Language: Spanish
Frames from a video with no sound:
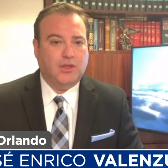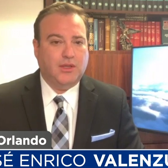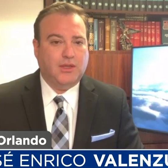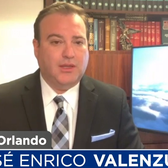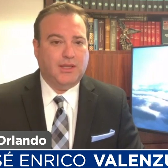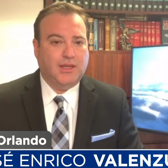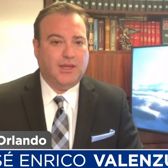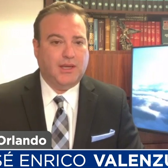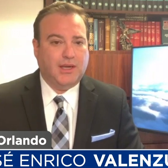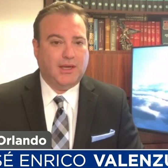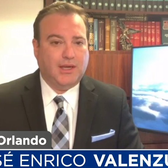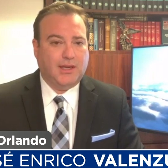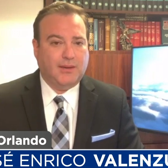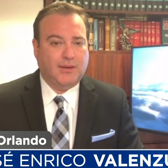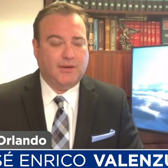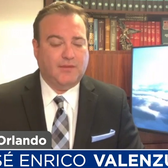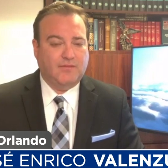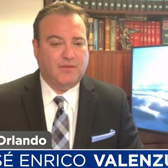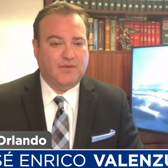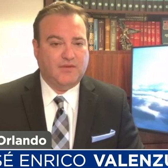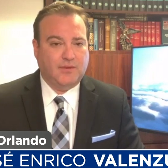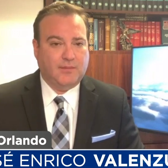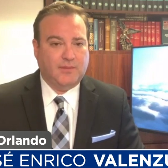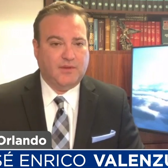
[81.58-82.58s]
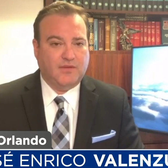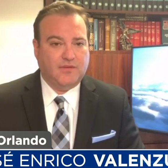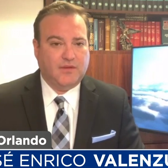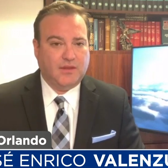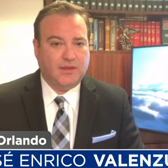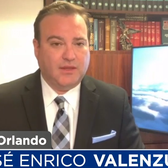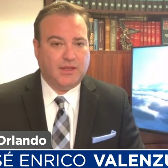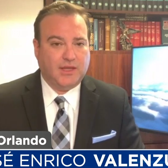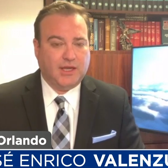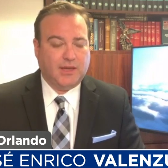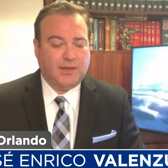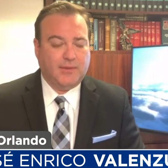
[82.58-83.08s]
de la
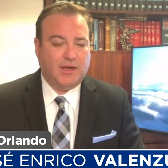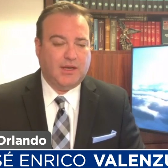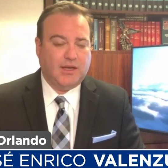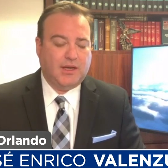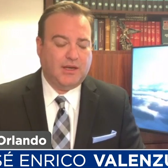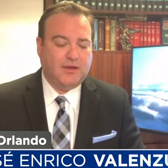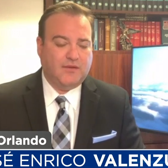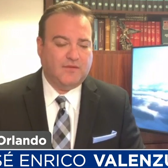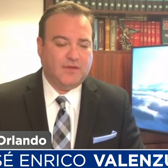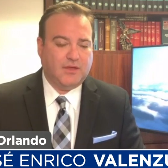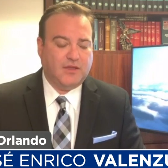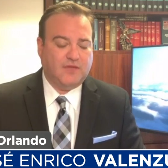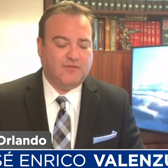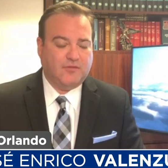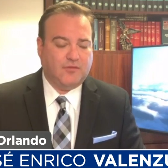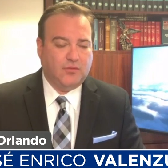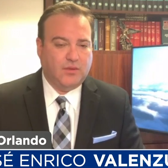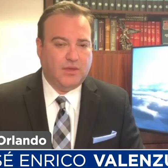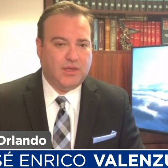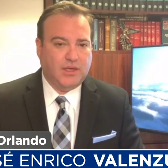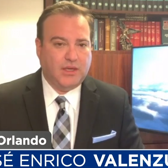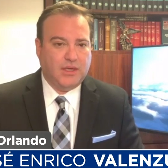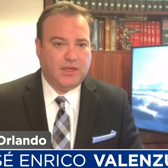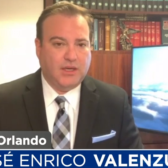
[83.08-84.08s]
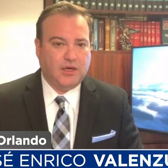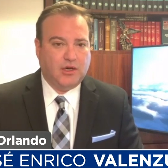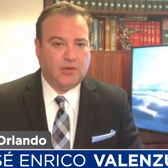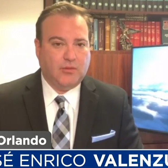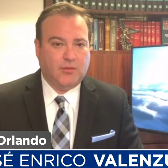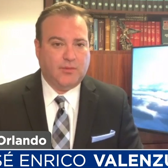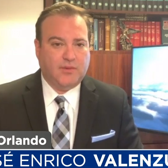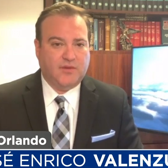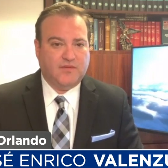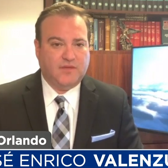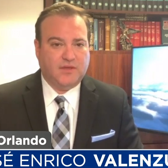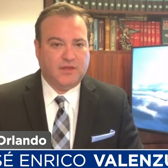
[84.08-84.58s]
vicepresidenta Kamala Harris, que fungiría
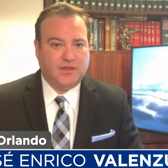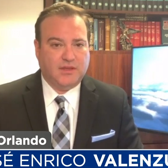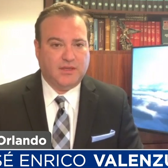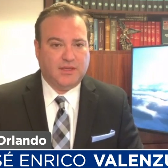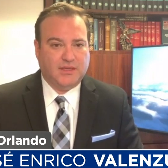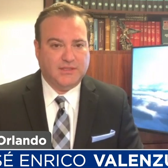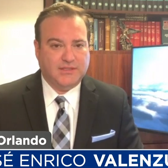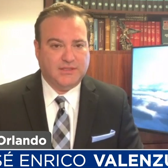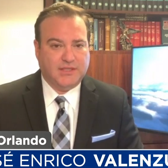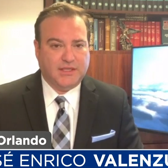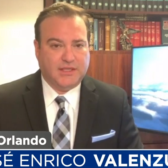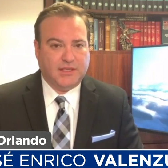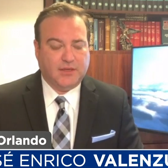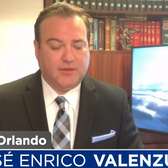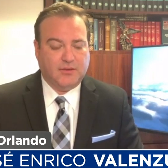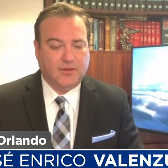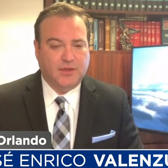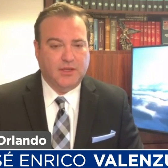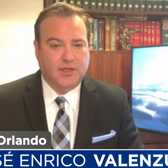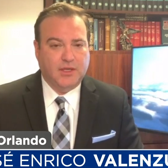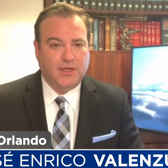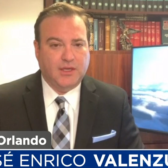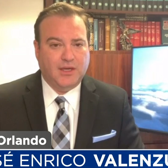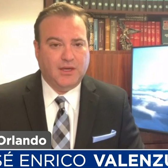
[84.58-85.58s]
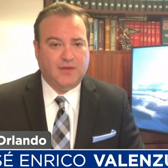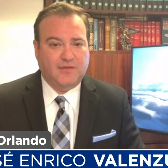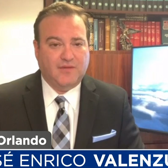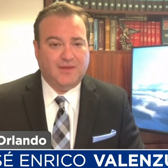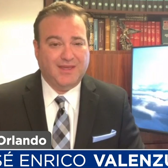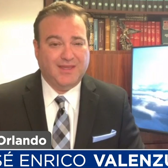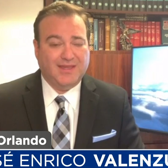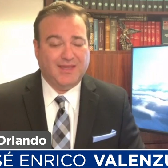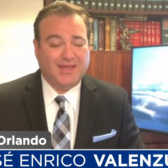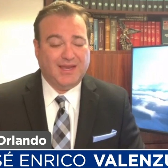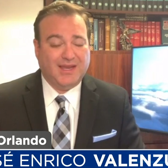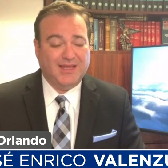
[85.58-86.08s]
como presidenta del Senado. Así
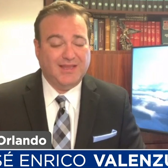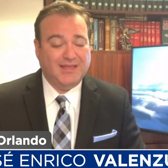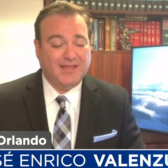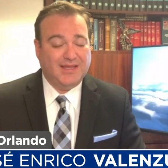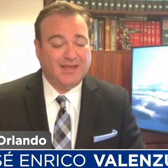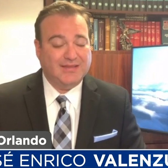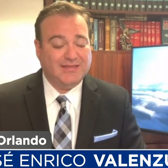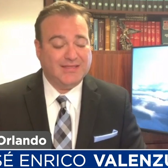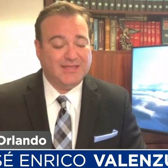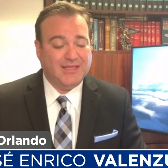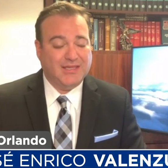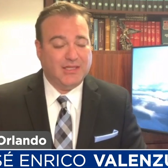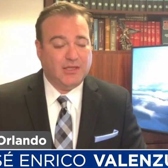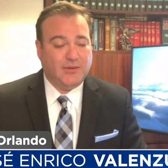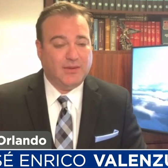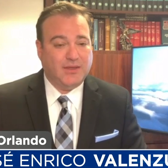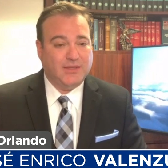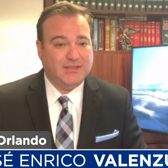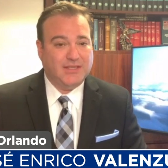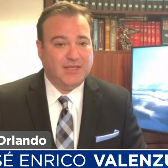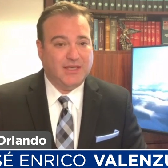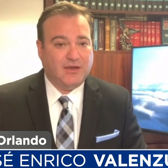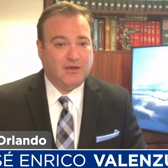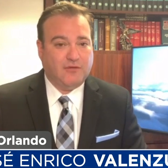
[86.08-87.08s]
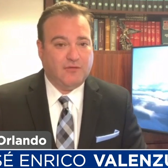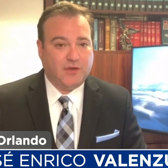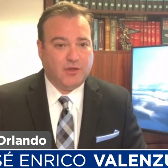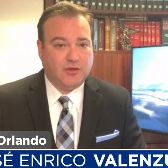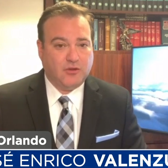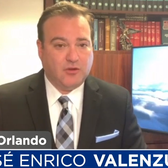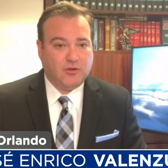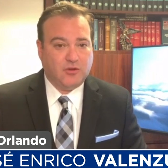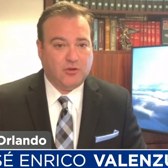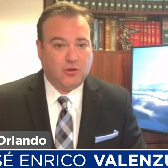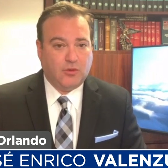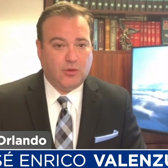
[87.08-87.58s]
que estaría interesante ver si en
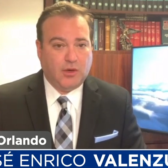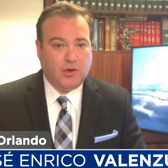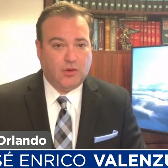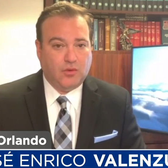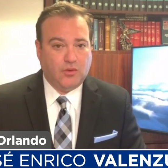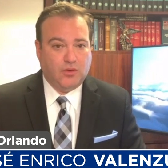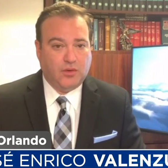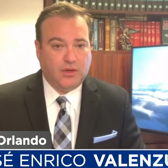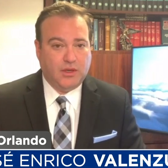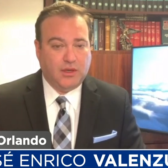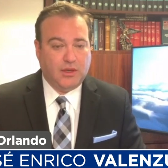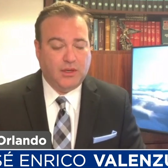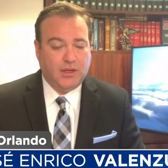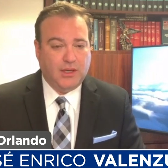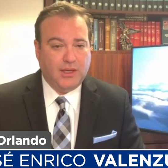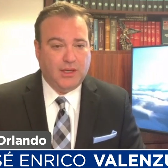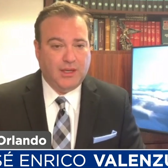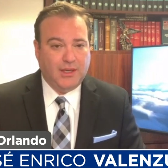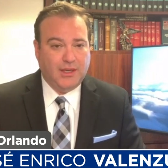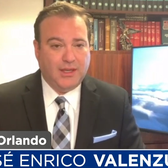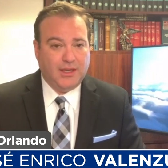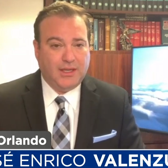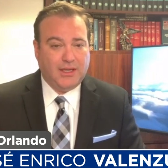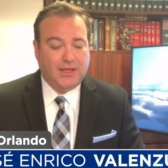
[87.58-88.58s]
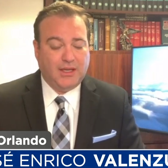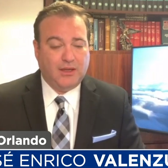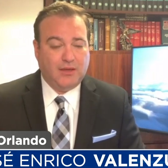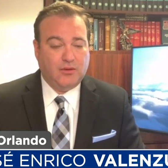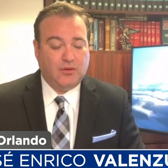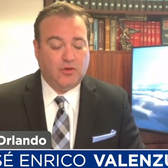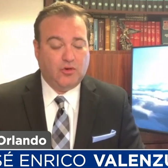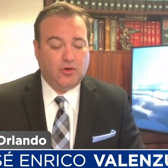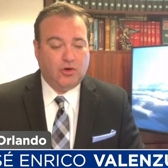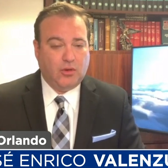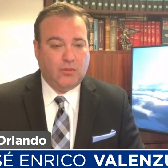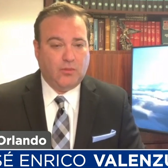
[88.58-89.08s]
efecto esto va a ocurrir y
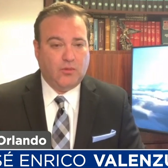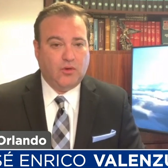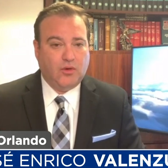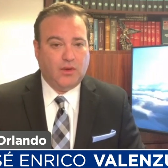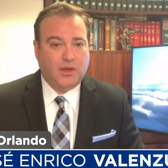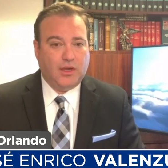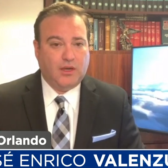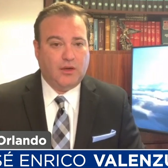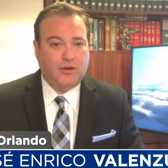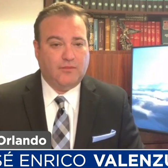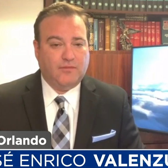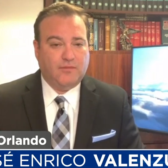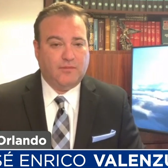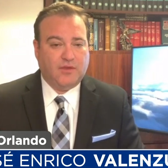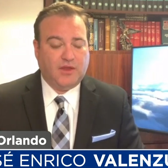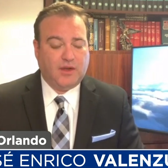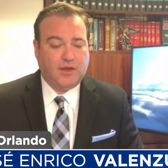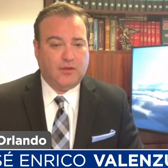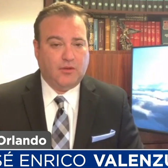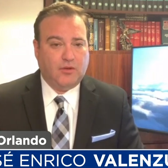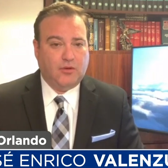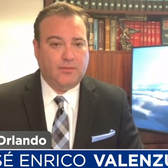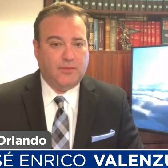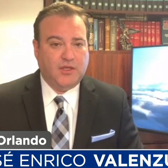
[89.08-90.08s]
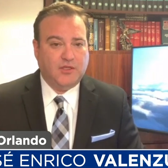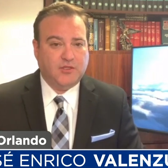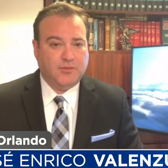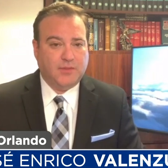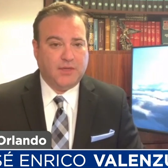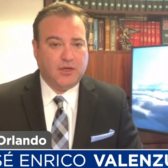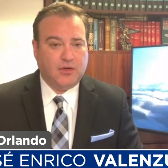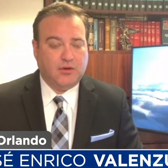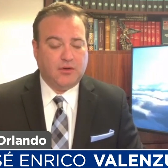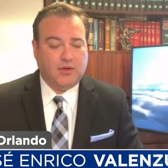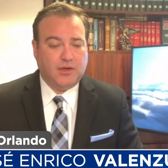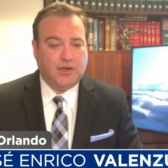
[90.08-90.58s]
cómo el senador Mitch
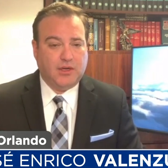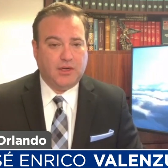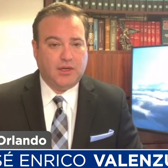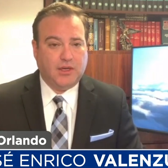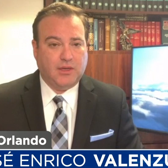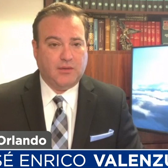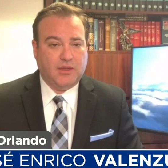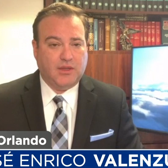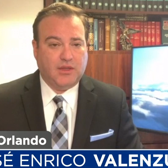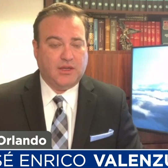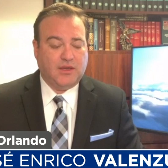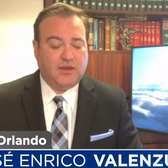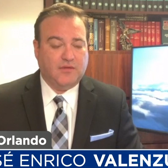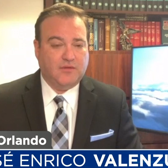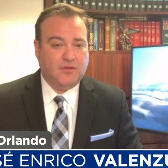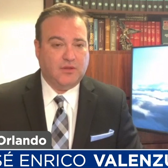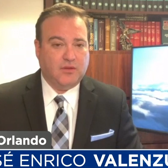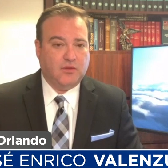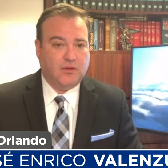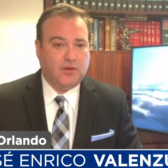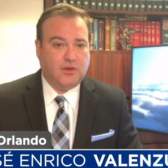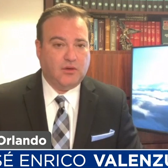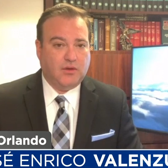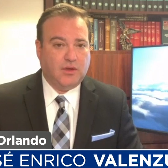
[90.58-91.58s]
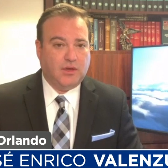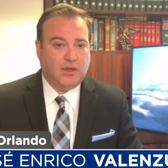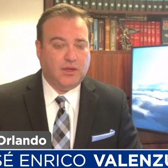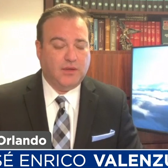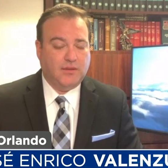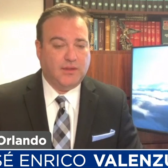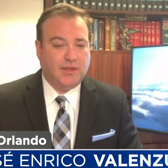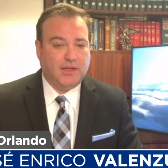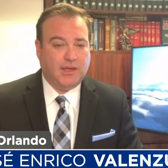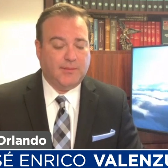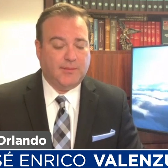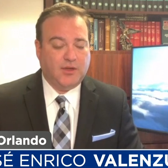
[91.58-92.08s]
McConnell, que vendría siendo ahora
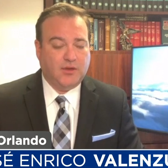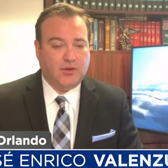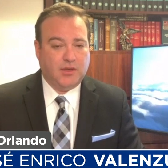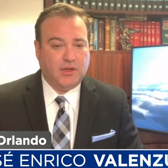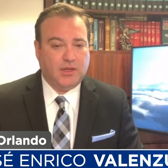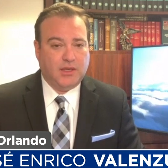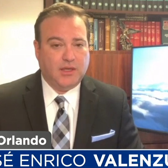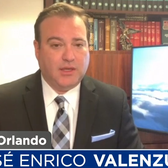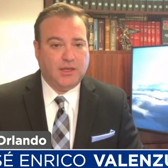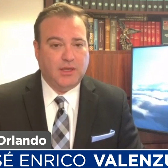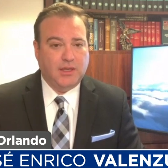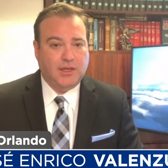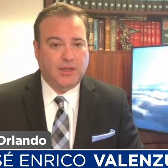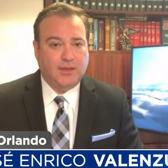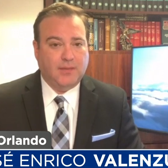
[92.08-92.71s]
de la minoría,